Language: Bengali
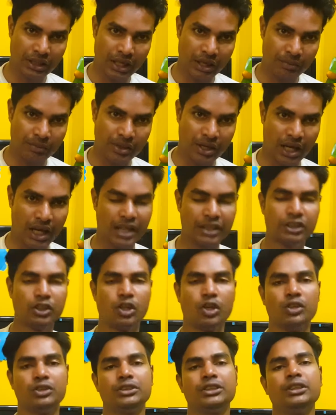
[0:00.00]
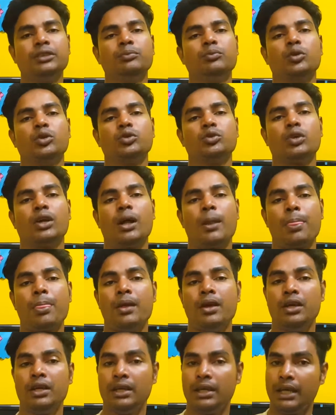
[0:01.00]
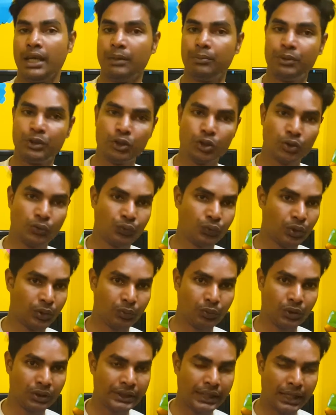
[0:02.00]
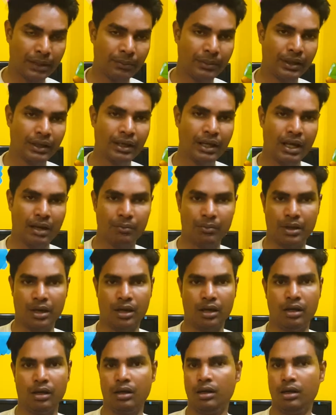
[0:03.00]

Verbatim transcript: নিয়ে আমি হাজির হয়েছি বন্ধুরা এই ভিডিওটি পুরোপুরি দেখবেন আমরা